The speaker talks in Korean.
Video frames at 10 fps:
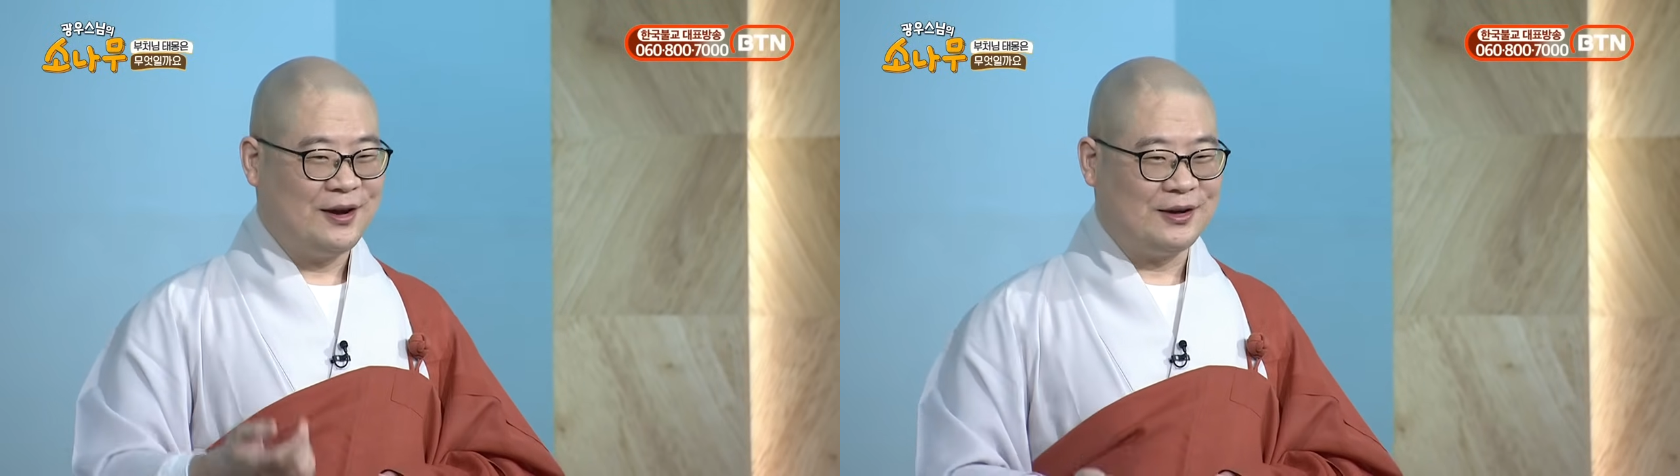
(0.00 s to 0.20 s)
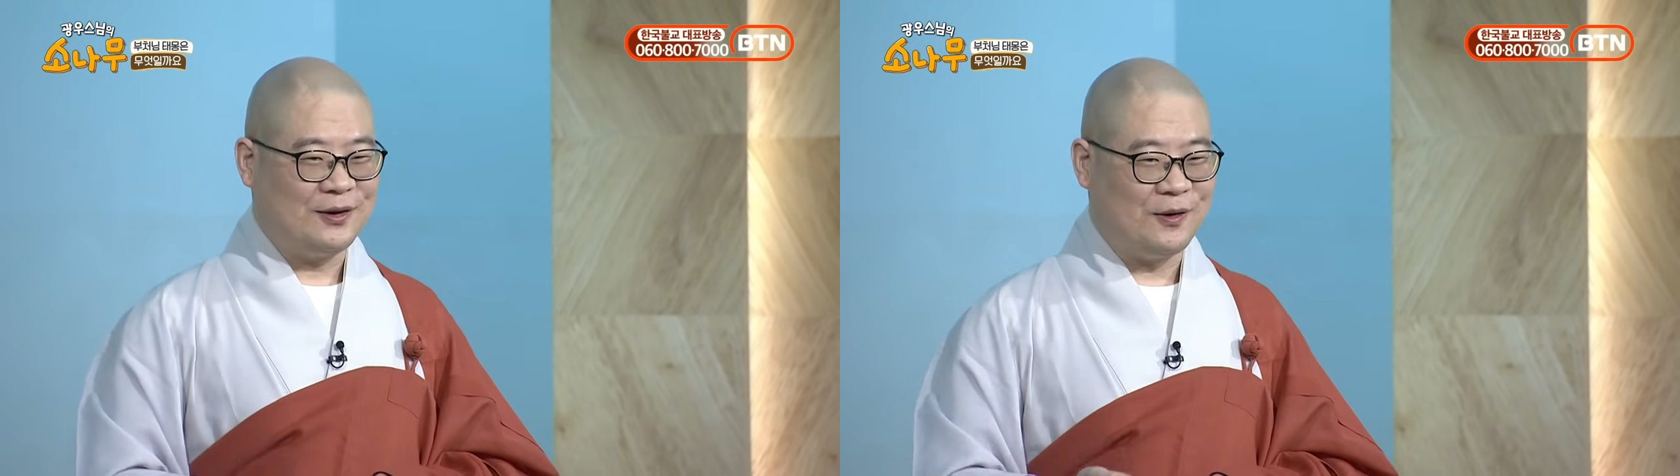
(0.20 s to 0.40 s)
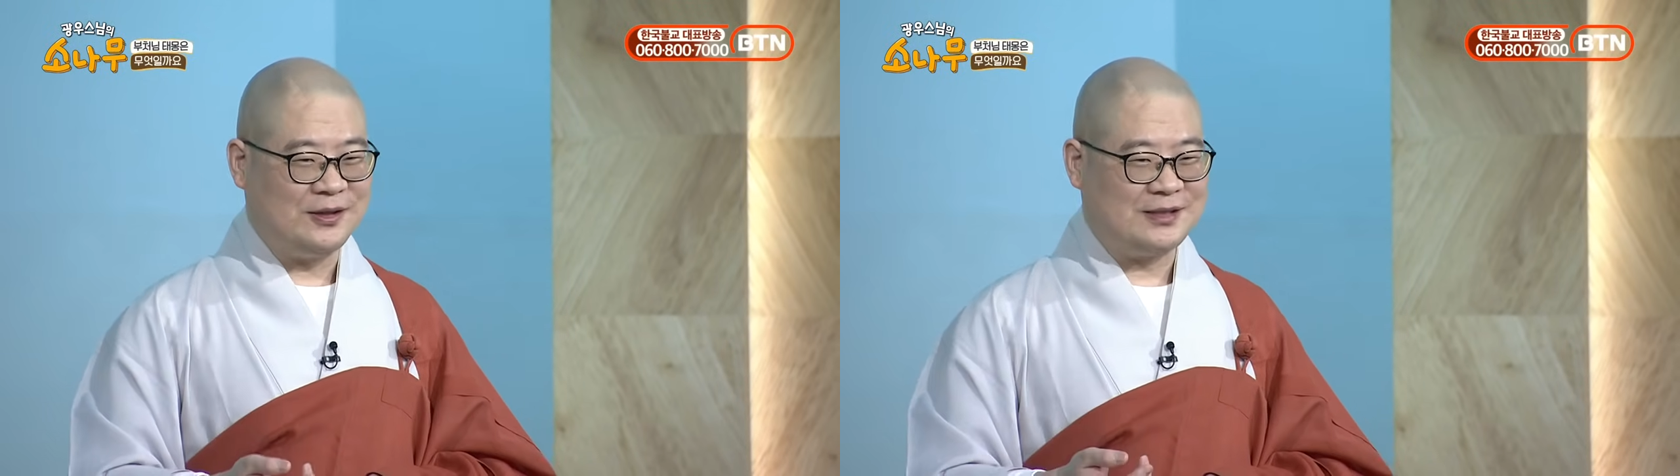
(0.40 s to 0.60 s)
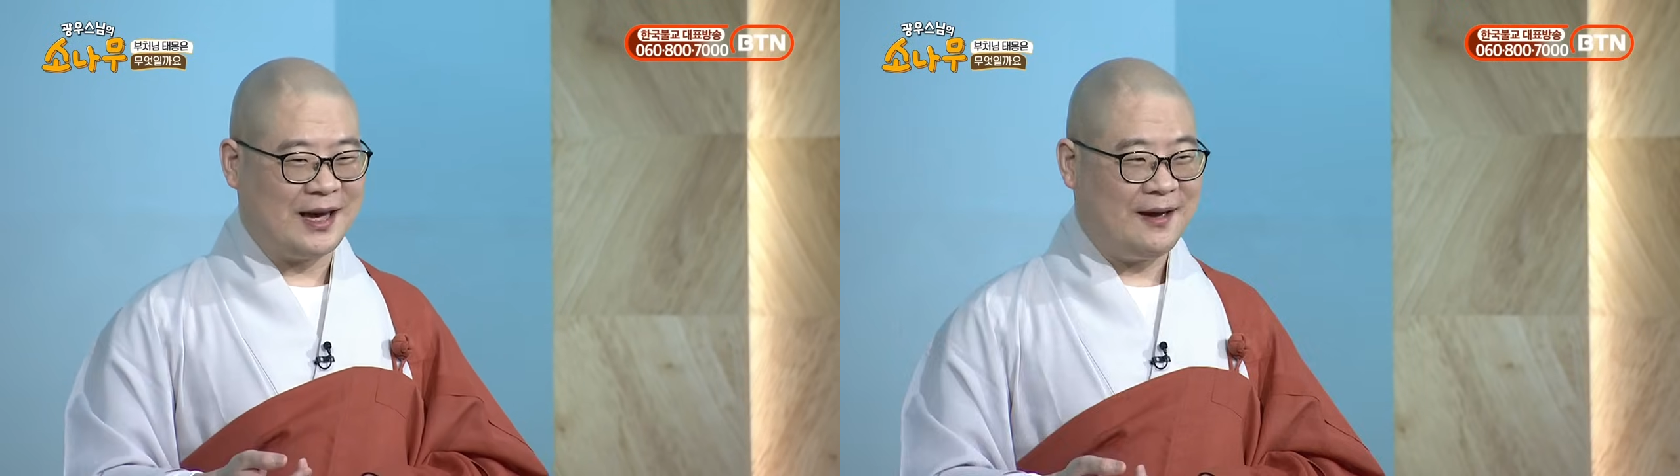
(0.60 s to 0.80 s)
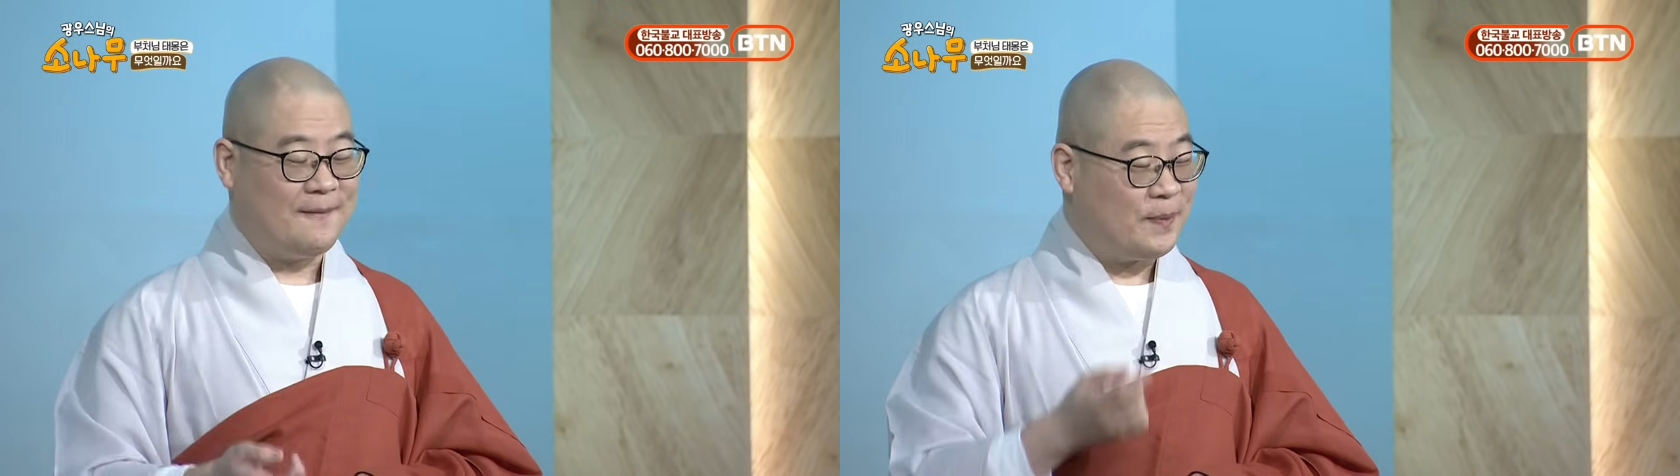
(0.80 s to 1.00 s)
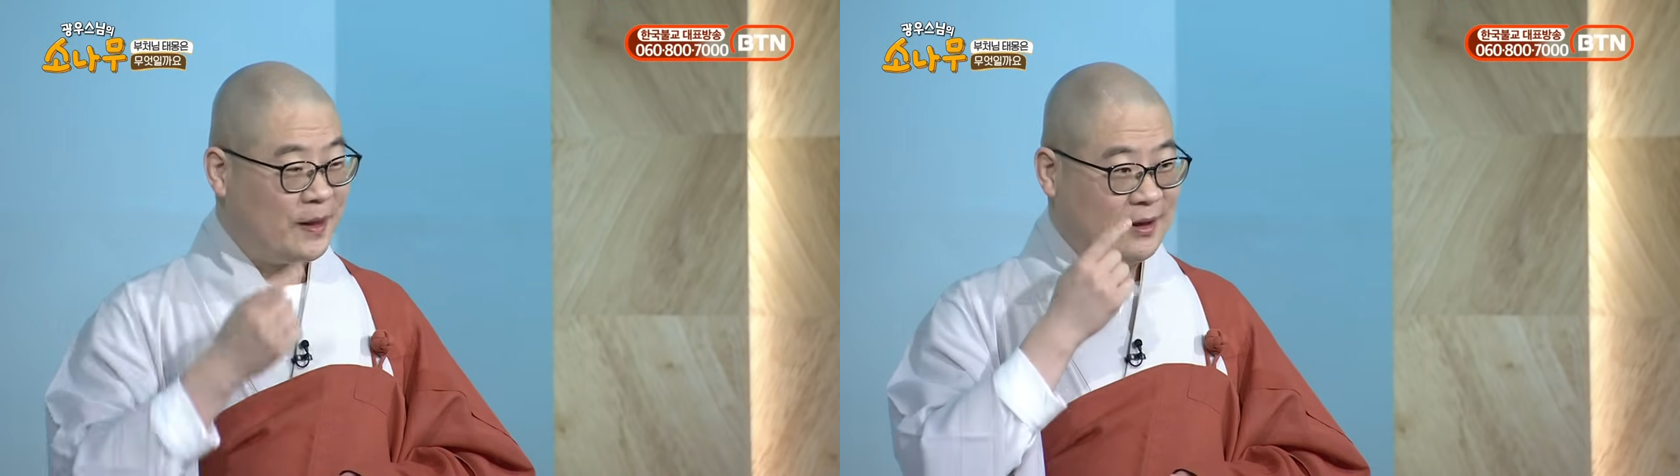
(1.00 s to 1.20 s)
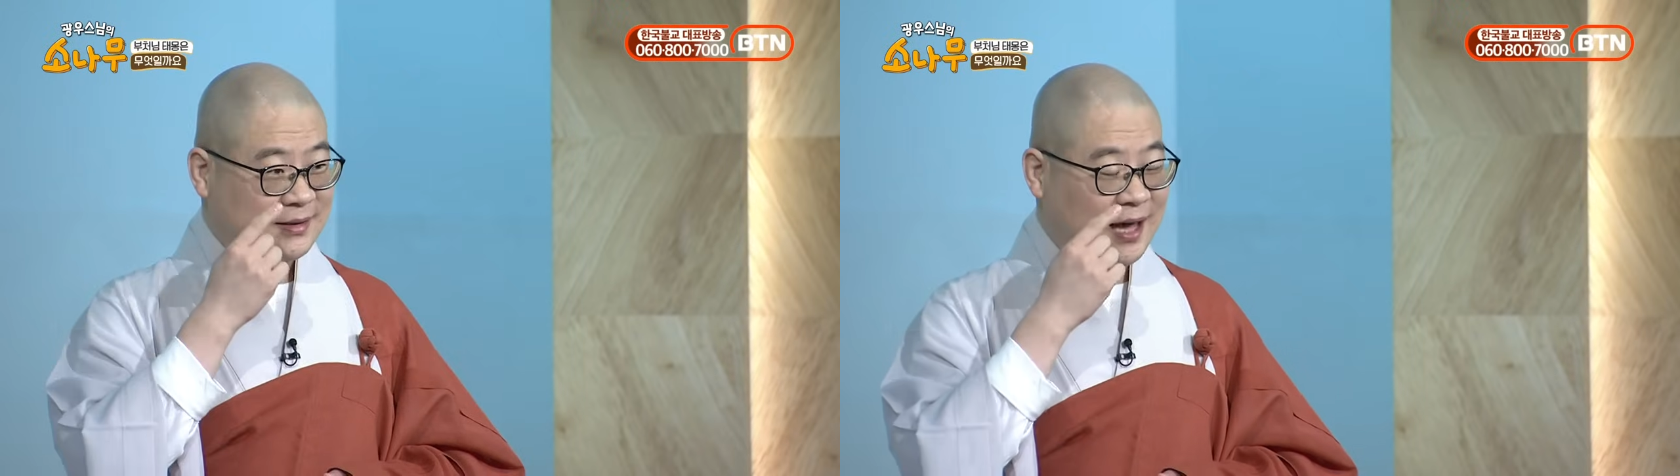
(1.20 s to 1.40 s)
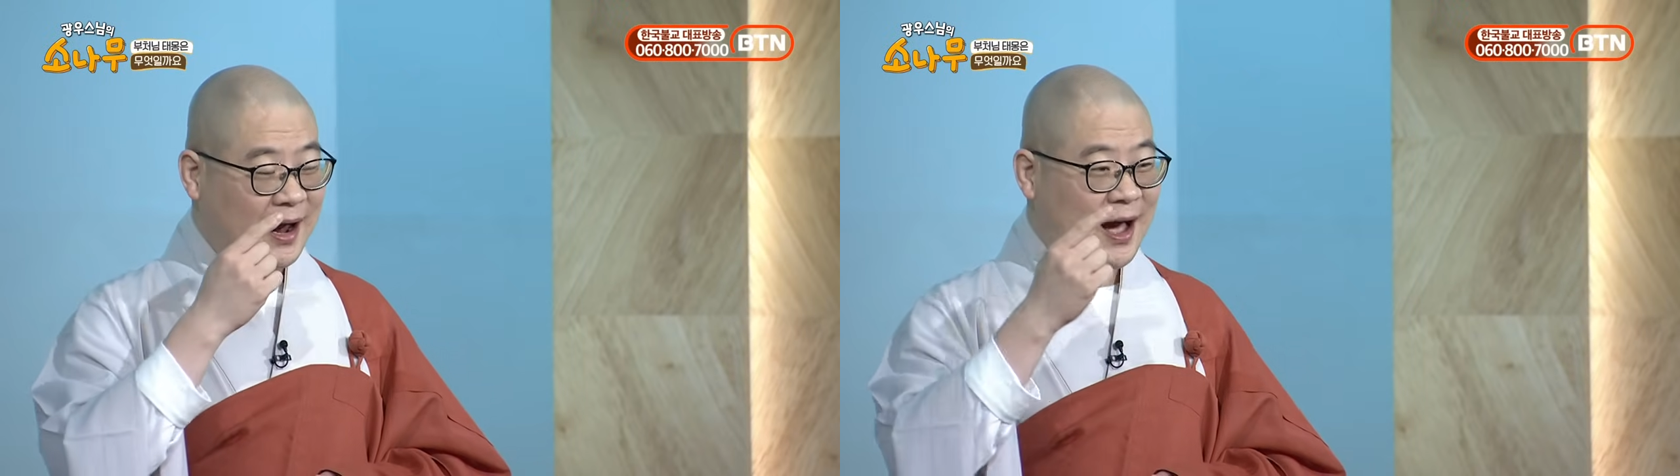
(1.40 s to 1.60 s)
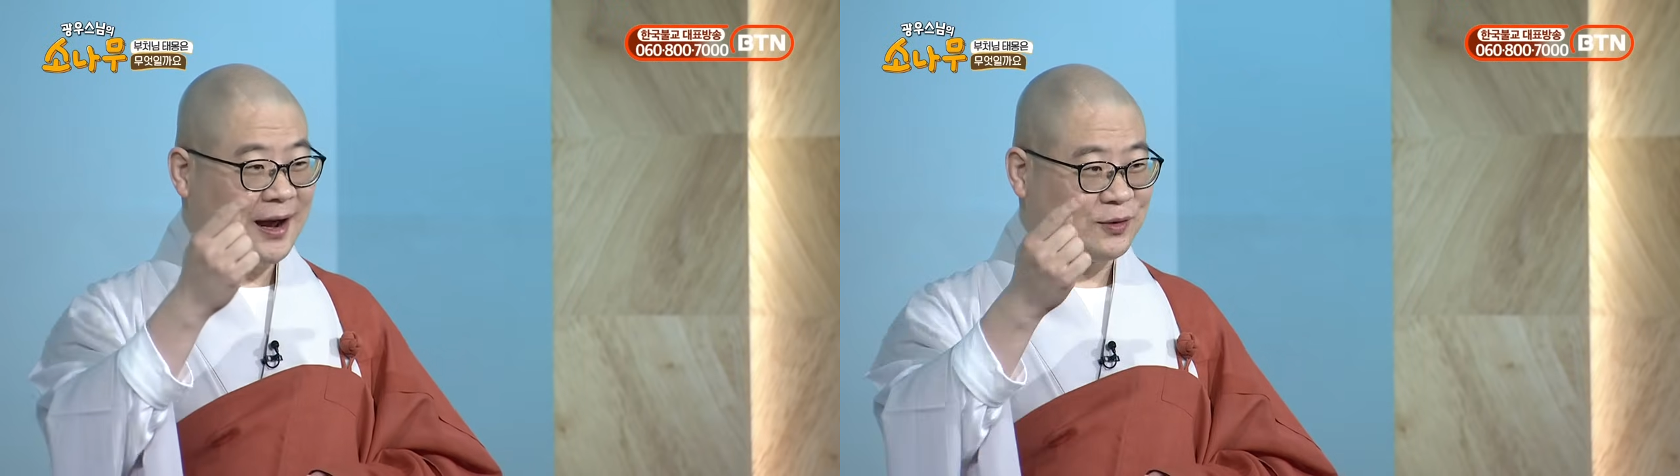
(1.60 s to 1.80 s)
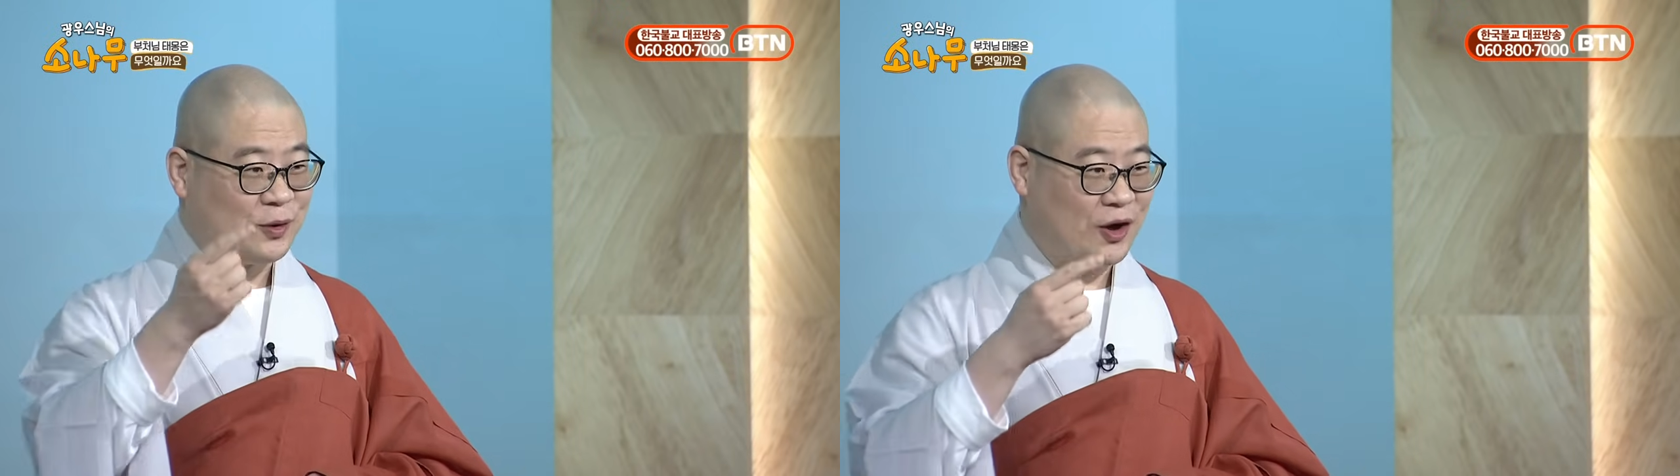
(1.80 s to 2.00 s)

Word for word: 그리고 이제 상하가